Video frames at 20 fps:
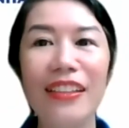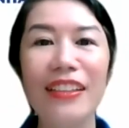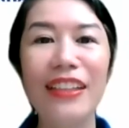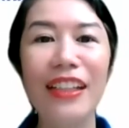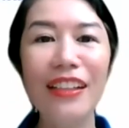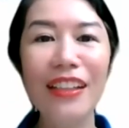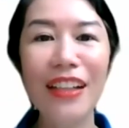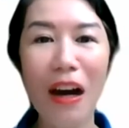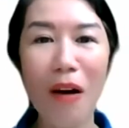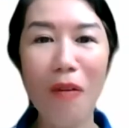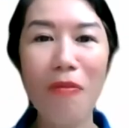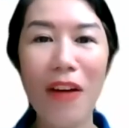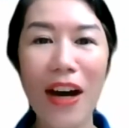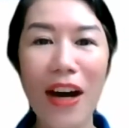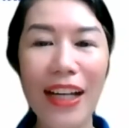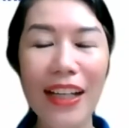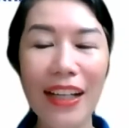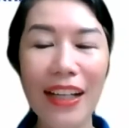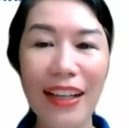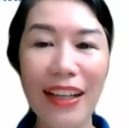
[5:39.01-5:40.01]
chứ không
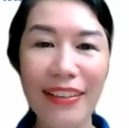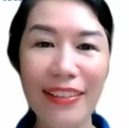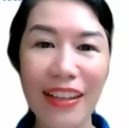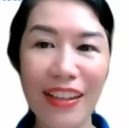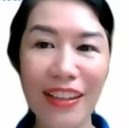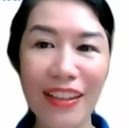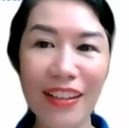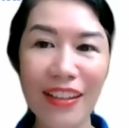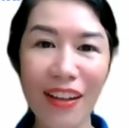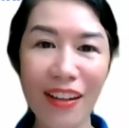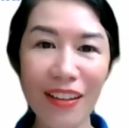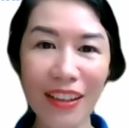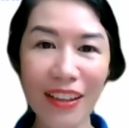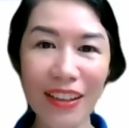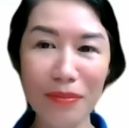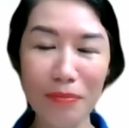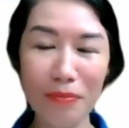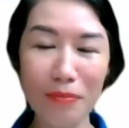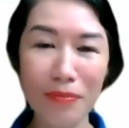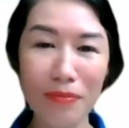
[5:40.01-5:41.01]
phải là chỉ có
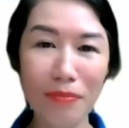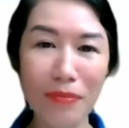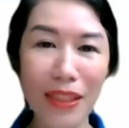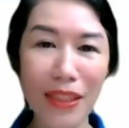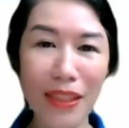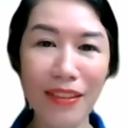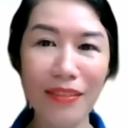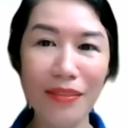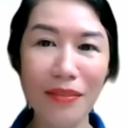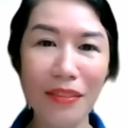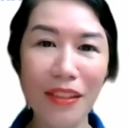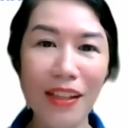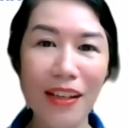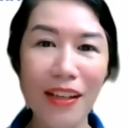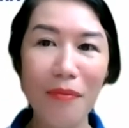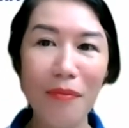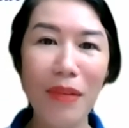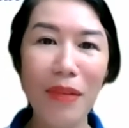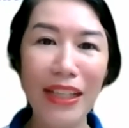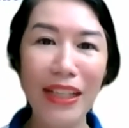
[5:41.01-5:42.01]
ừ, mình
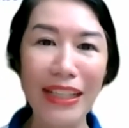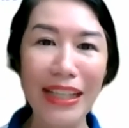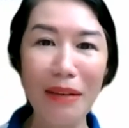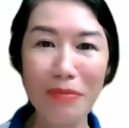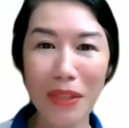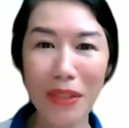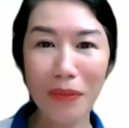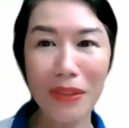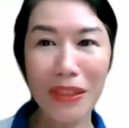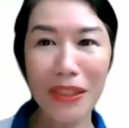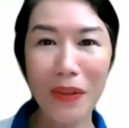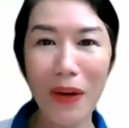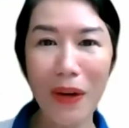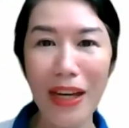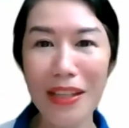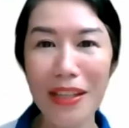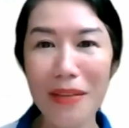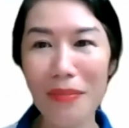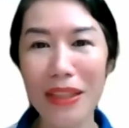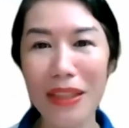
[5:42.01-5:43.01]
mình chăm sóc sức khỏe
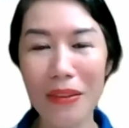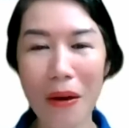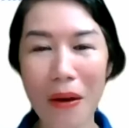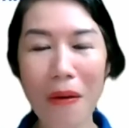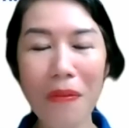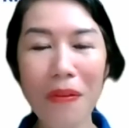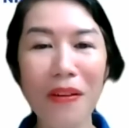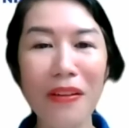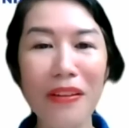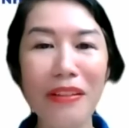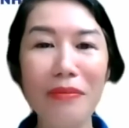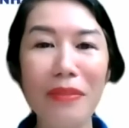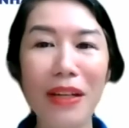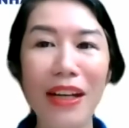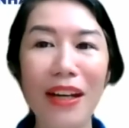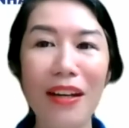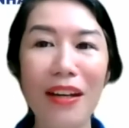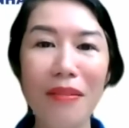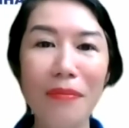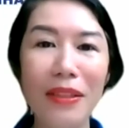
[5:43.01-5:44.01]
cho mình tốt rồi nhưng mà
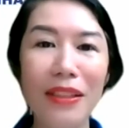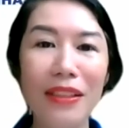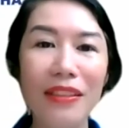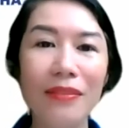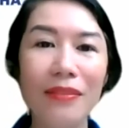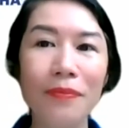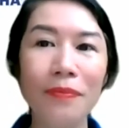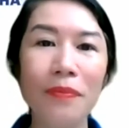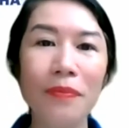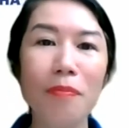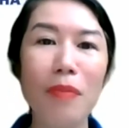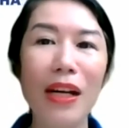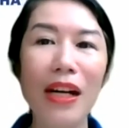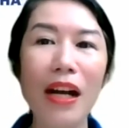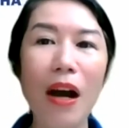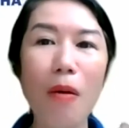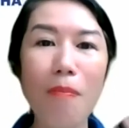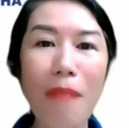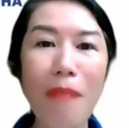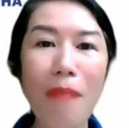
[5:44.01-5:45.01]
nếu mình mình
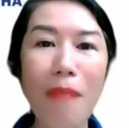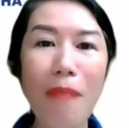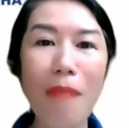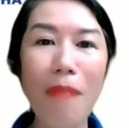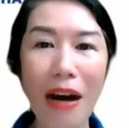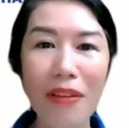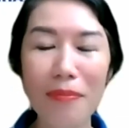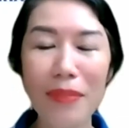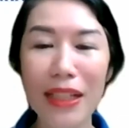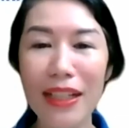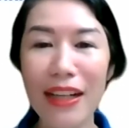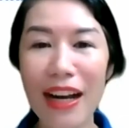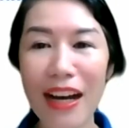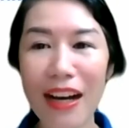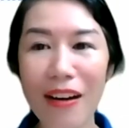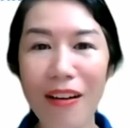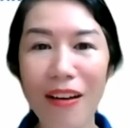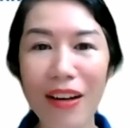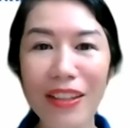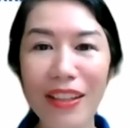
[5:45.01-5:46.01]
không bảo vệ
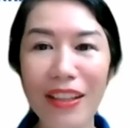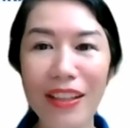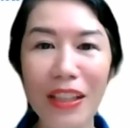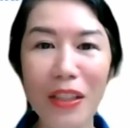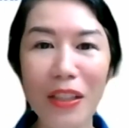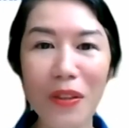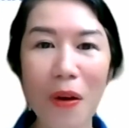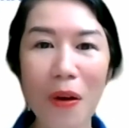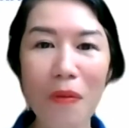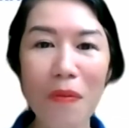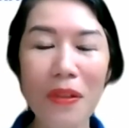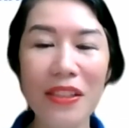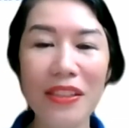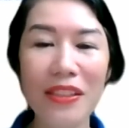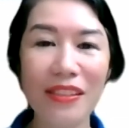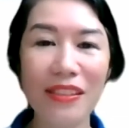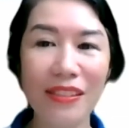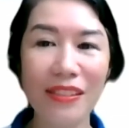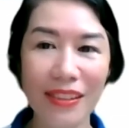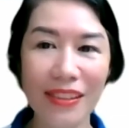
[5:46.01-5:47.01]
mình ra khỏi những yếu tố
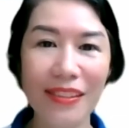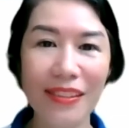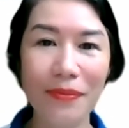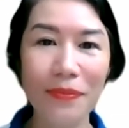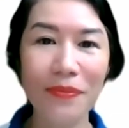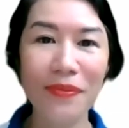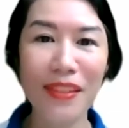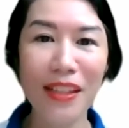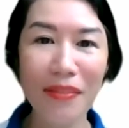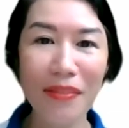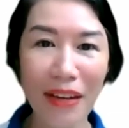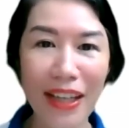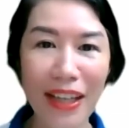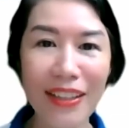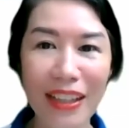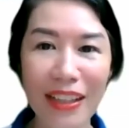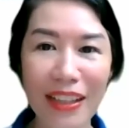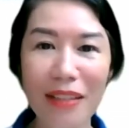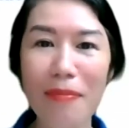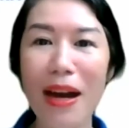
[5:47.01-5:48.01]
môi trường như
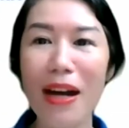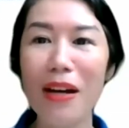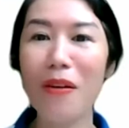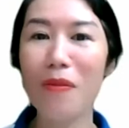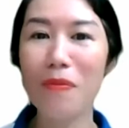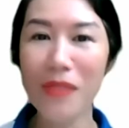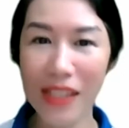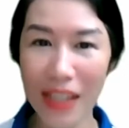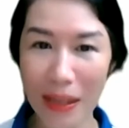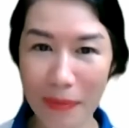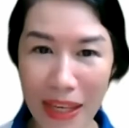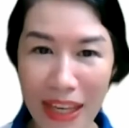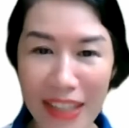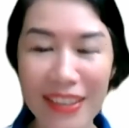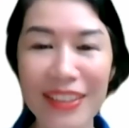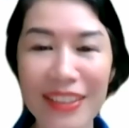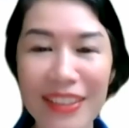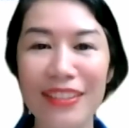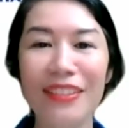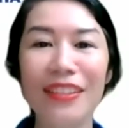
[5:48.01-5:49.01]
vậy thì các bạn cũng sẽ bị
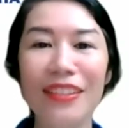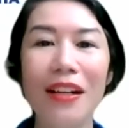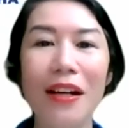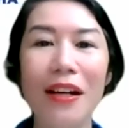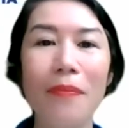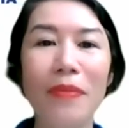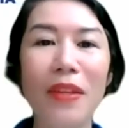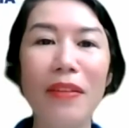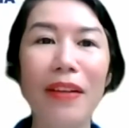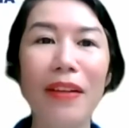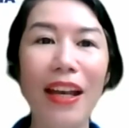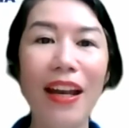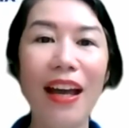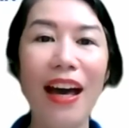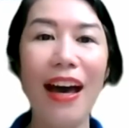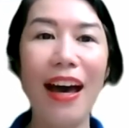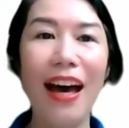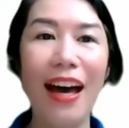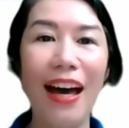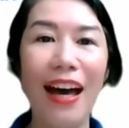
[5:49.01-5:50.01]
ảnh hưởng như vậy
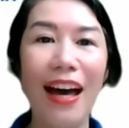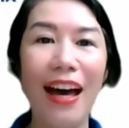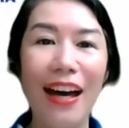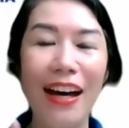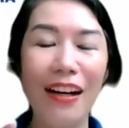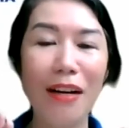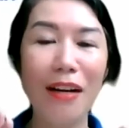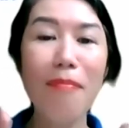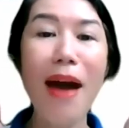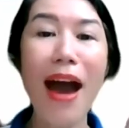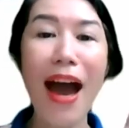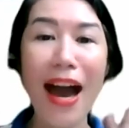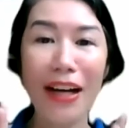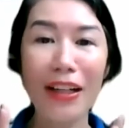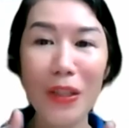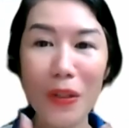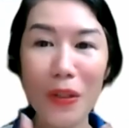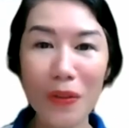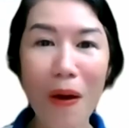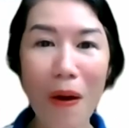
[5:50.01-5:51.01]
là có ba
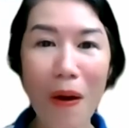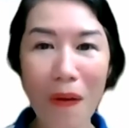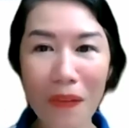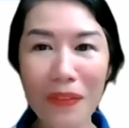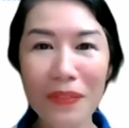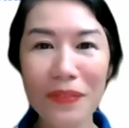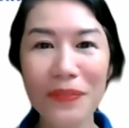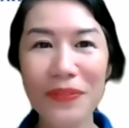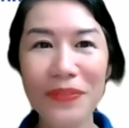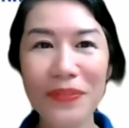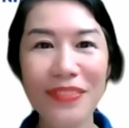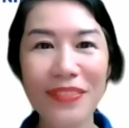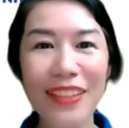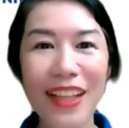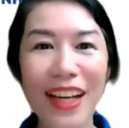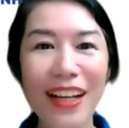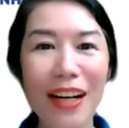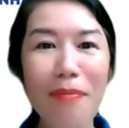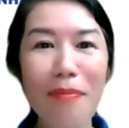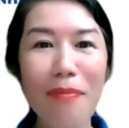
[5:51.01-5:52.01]
cái yếu tố
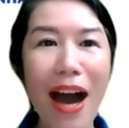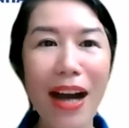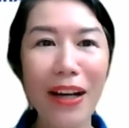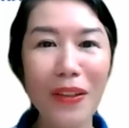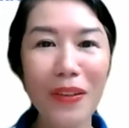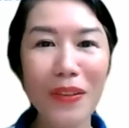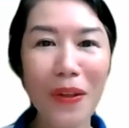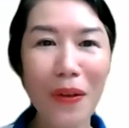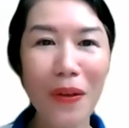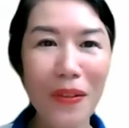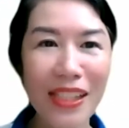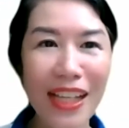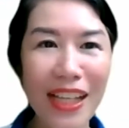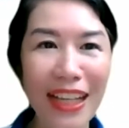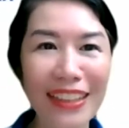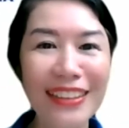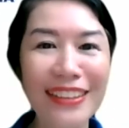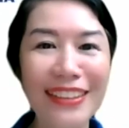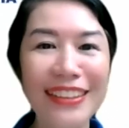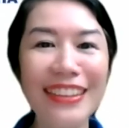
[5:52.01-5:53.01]
có ba cái yếu tố sẽ
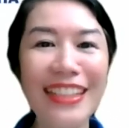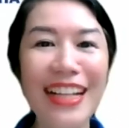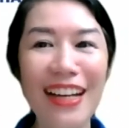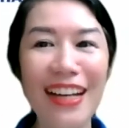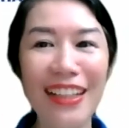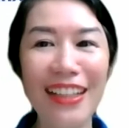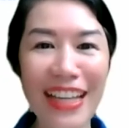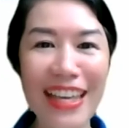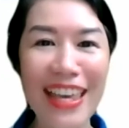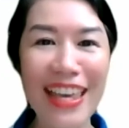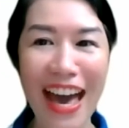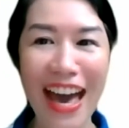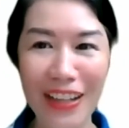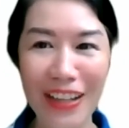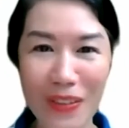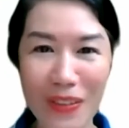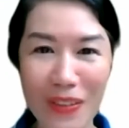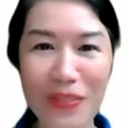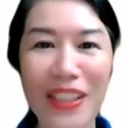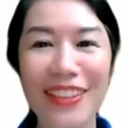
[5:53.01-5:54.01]
ảnh hưởng đến cái da
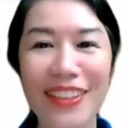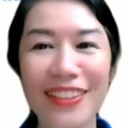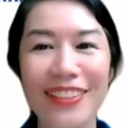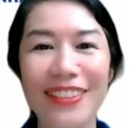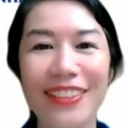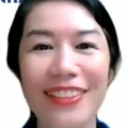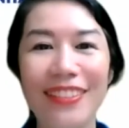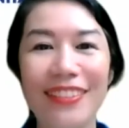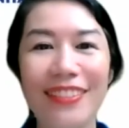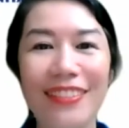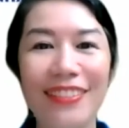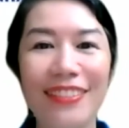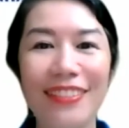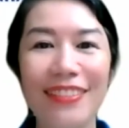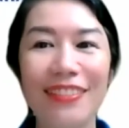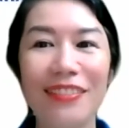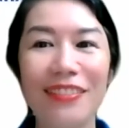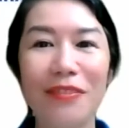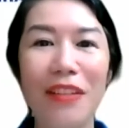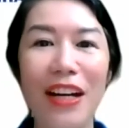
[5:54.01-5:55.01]
của mình
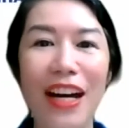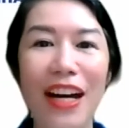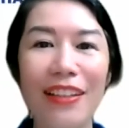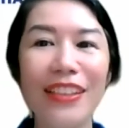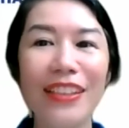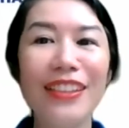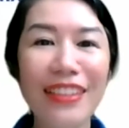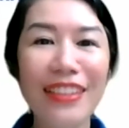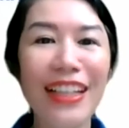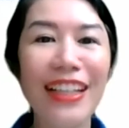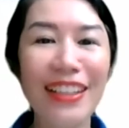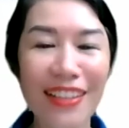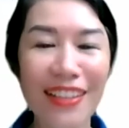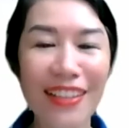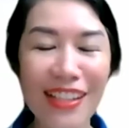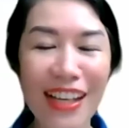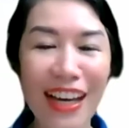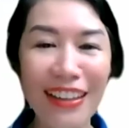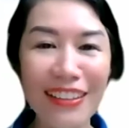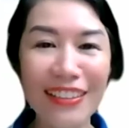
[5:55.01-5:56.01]
và đương nhiên nó
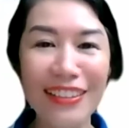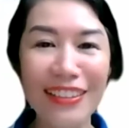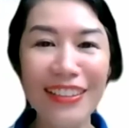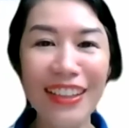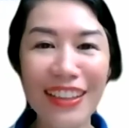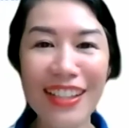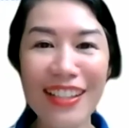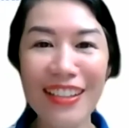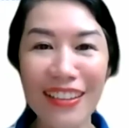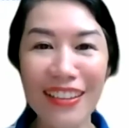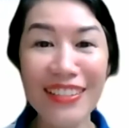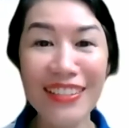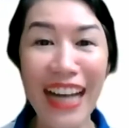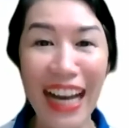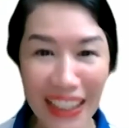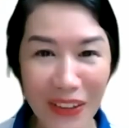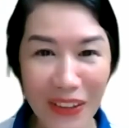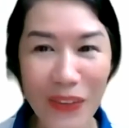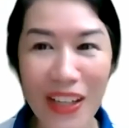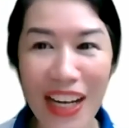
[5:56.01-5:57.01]
sẽ ảnh hưởng đến cái sự
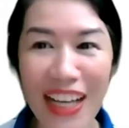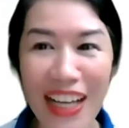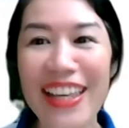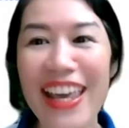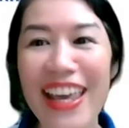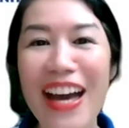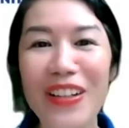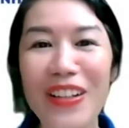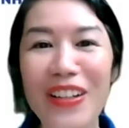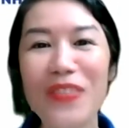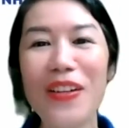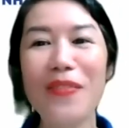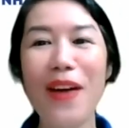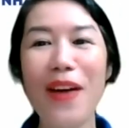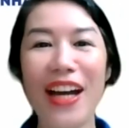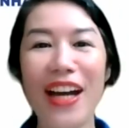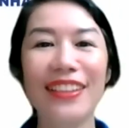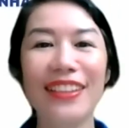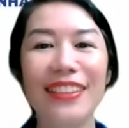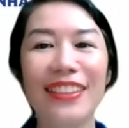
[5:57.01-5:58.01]
trắng của làn da của các
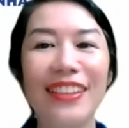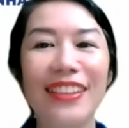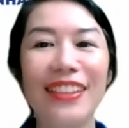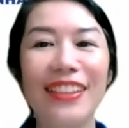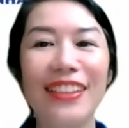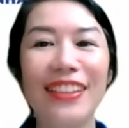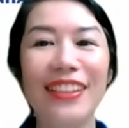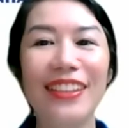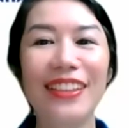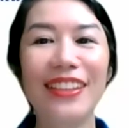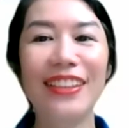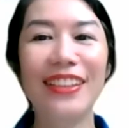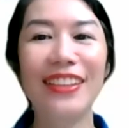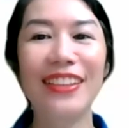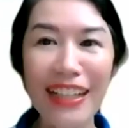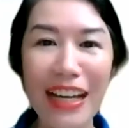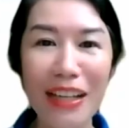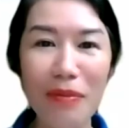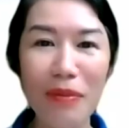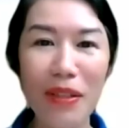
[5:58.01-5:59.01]
bạn
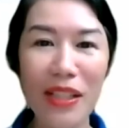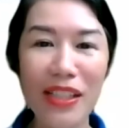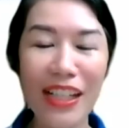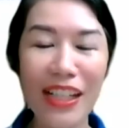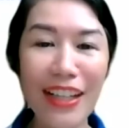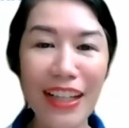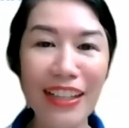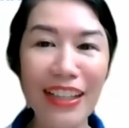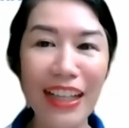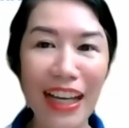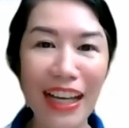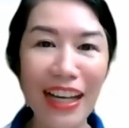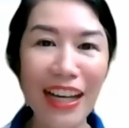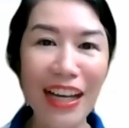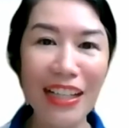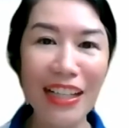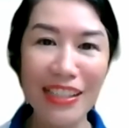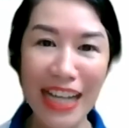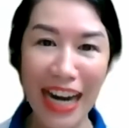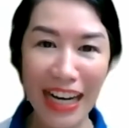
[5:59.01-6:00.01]
trắng ở đây mình sẽ định nghĩa
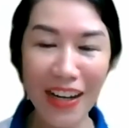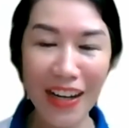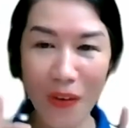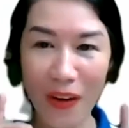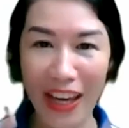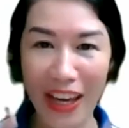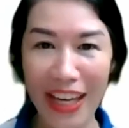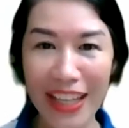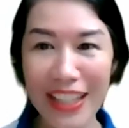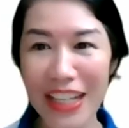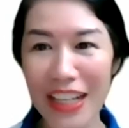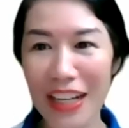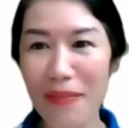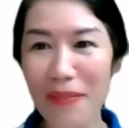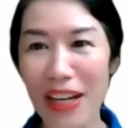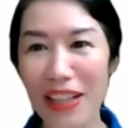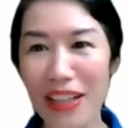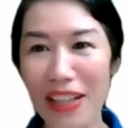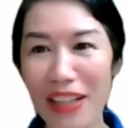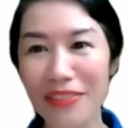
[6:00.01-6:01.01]
là trắng khỏe nha các
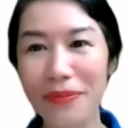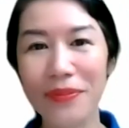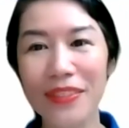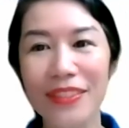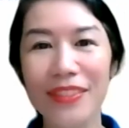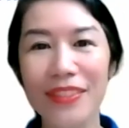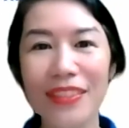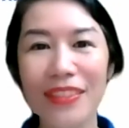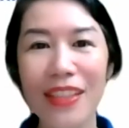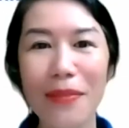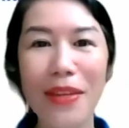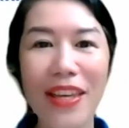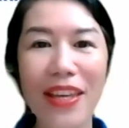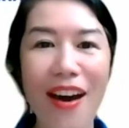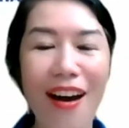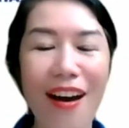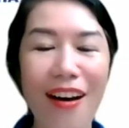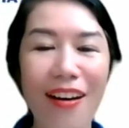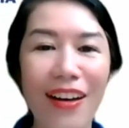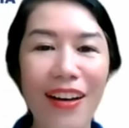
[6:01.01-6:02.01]
bạn thì bây
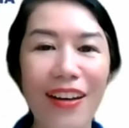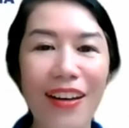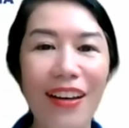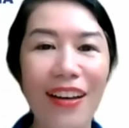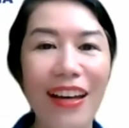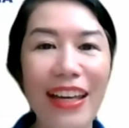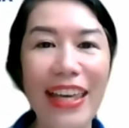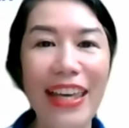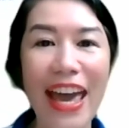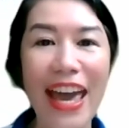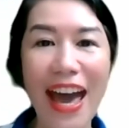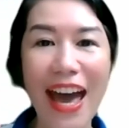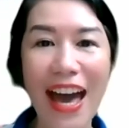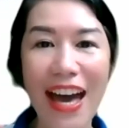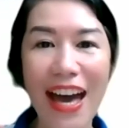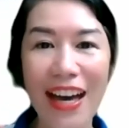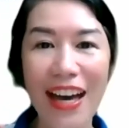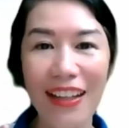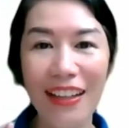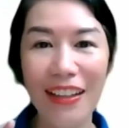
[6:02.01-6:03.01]
giờ
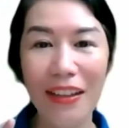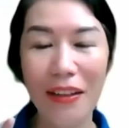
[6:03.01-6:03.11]
da